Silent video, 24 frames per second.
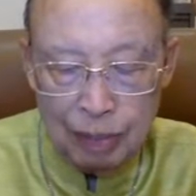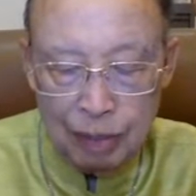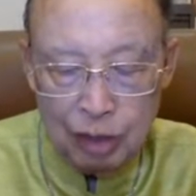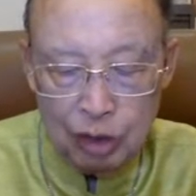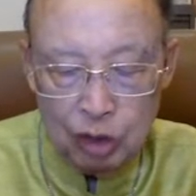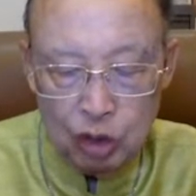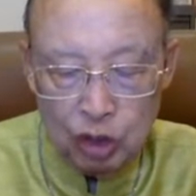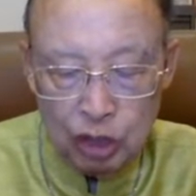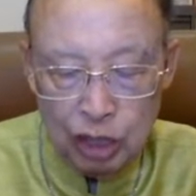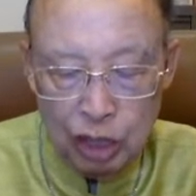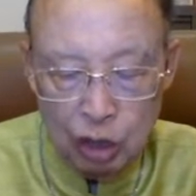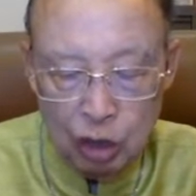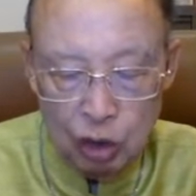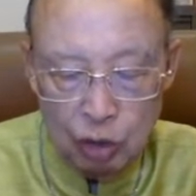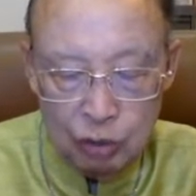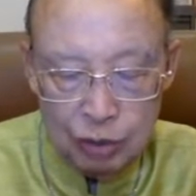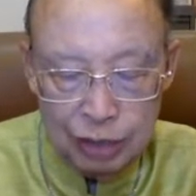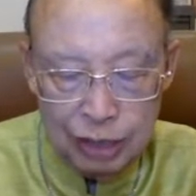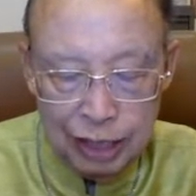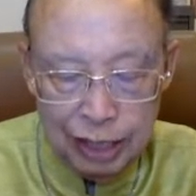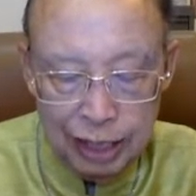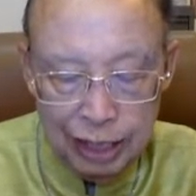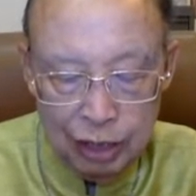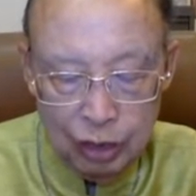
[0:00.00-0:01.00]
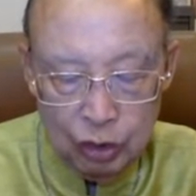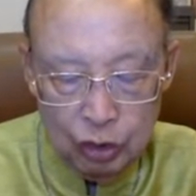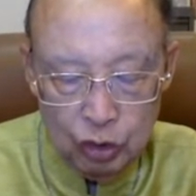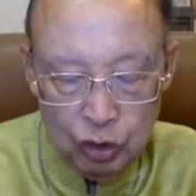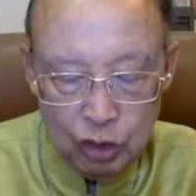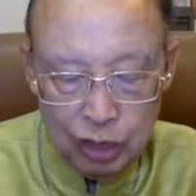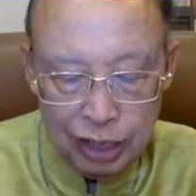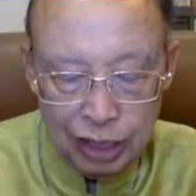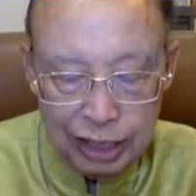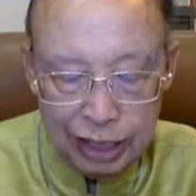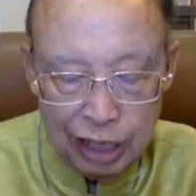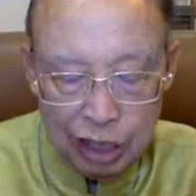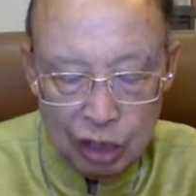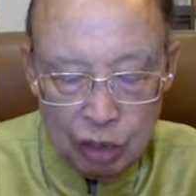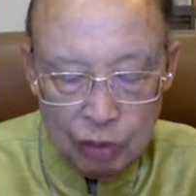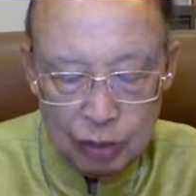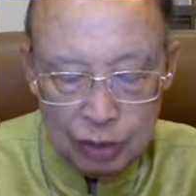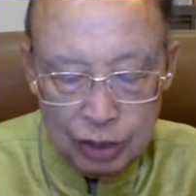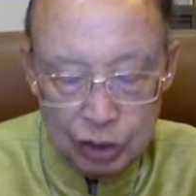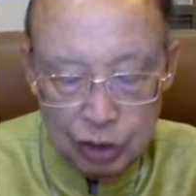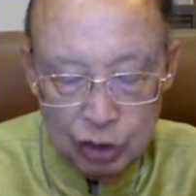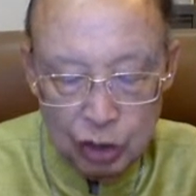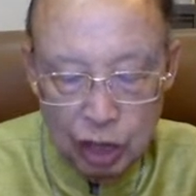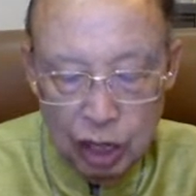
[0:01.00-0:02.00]
วโดยทางคมเสือแล้ว โดยการไถ่ของพระเย
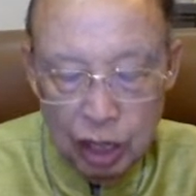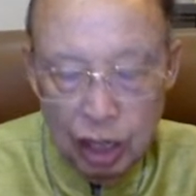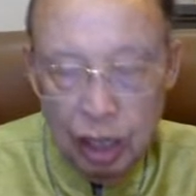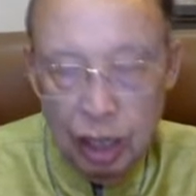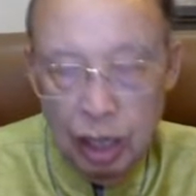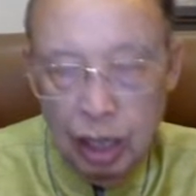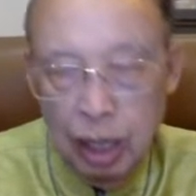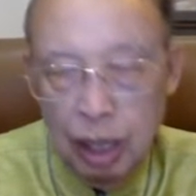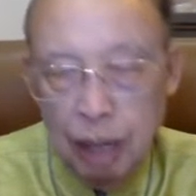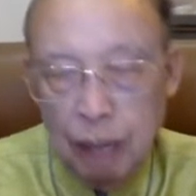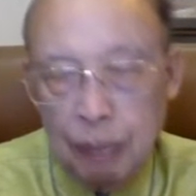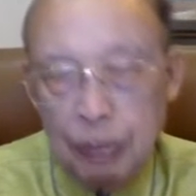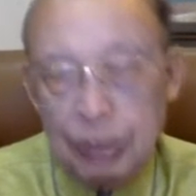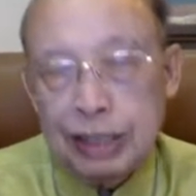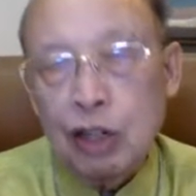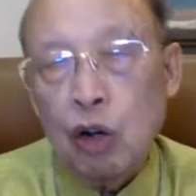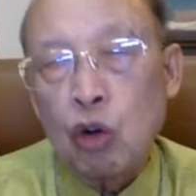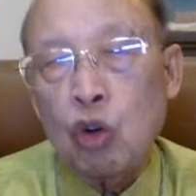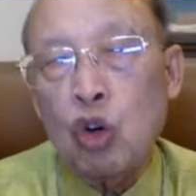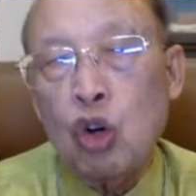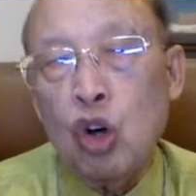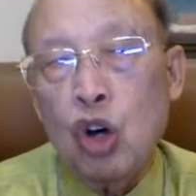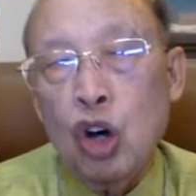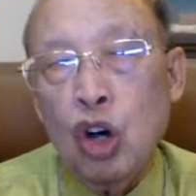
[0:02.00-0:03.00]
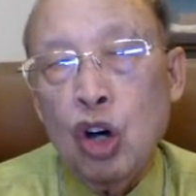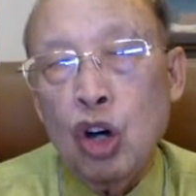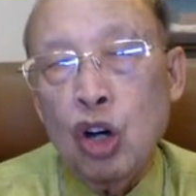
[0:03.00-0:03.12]
ซูพระเจ้าก็